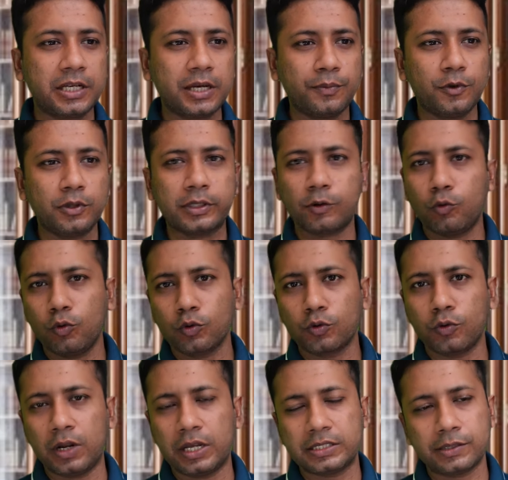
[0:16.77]
ইনকাম বলতে
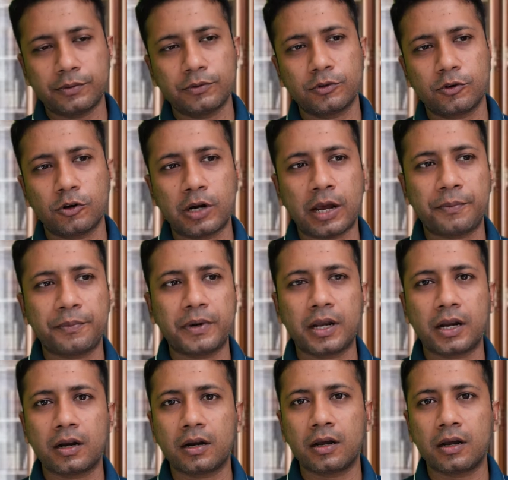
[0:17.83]
কোনগুলা যেমন ধরুন আপনার